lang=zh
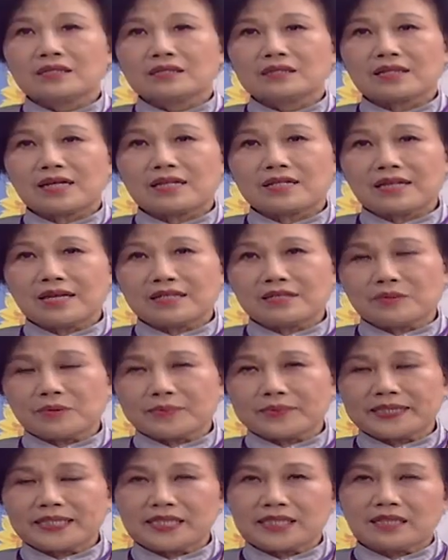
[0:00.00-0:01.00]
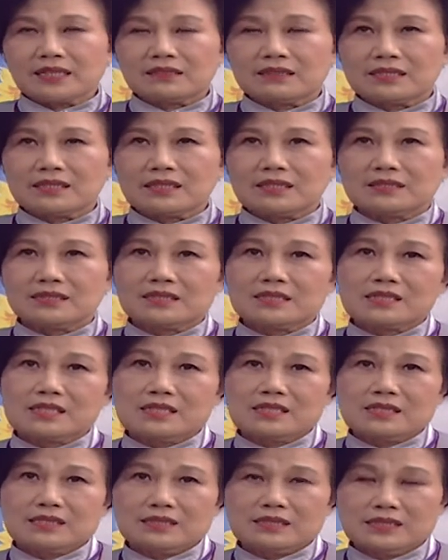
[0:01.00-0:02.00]
刚刚我们提到了这
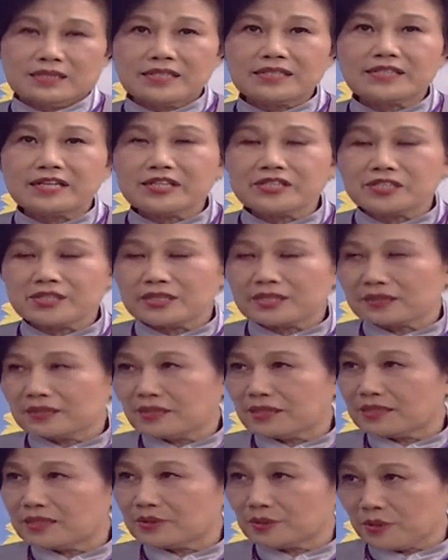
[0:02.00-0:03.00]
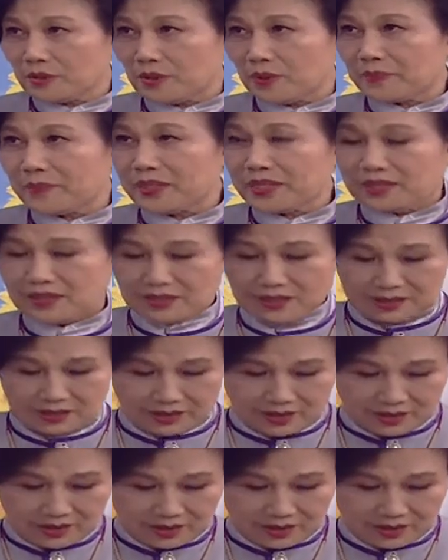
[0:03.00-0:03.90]
个先天性的血友病，是。